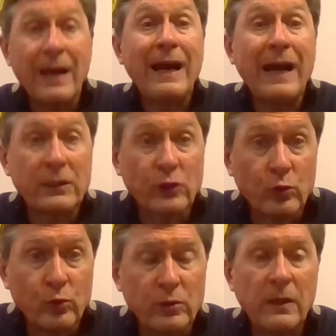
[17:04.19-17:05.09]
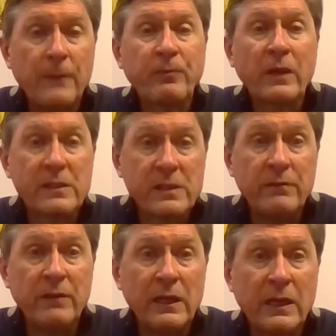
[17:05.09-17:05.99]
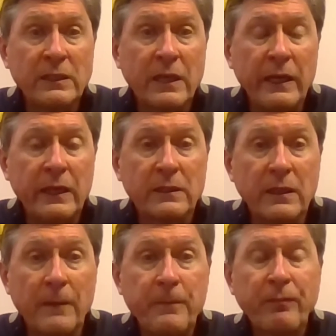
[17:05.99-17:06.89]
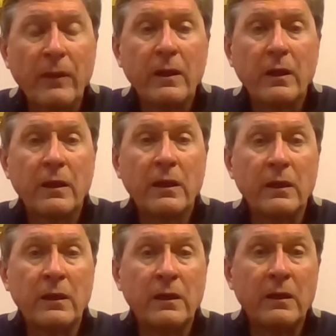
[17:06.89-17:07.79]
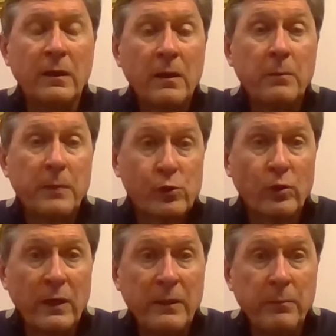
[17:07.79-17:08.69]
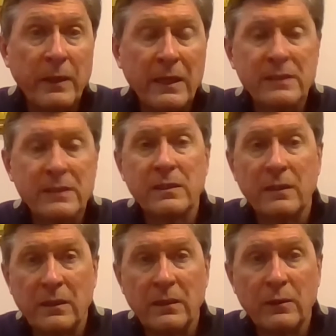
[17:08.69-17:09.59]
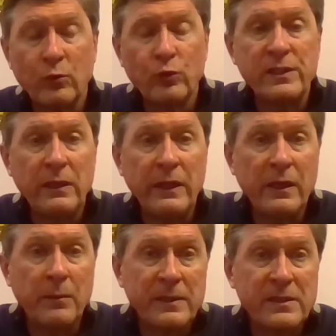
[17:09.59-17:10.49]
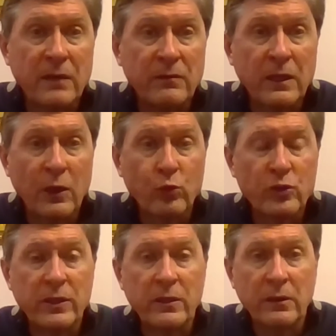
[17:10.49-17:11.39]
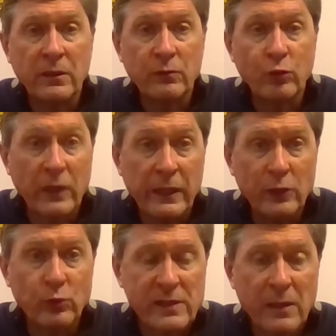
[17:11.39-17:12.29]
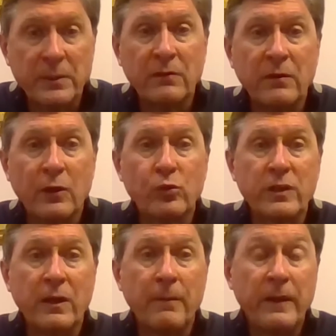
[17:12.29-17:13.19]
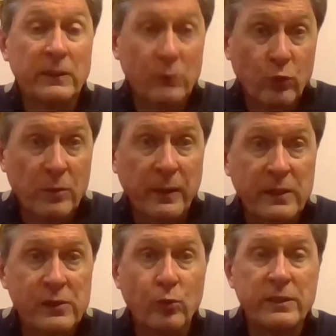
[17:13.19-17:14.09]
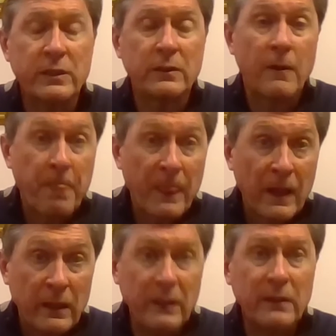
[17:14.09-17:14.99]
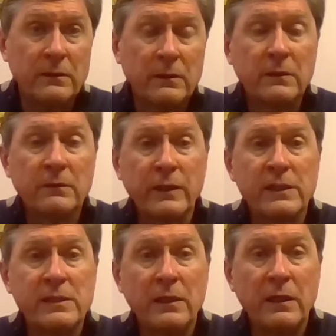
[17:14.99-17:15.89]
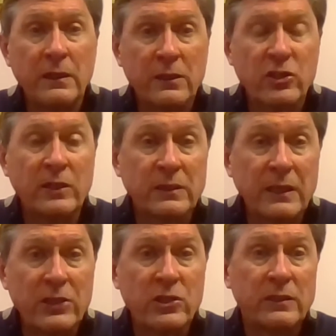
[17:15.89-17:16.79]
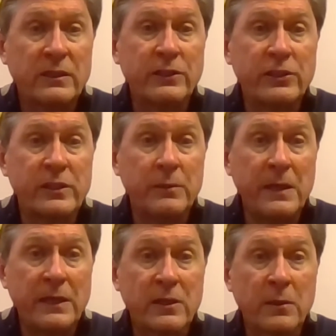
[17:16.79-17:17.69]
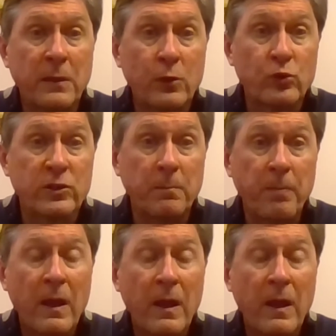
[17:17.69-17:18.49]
А тут заявили конкретно, э, поскольку они боятся усиления поставок оружия в Украину, западного оружия, и это уже происходит, и выкатили шантаж тактическим ядерным оружием.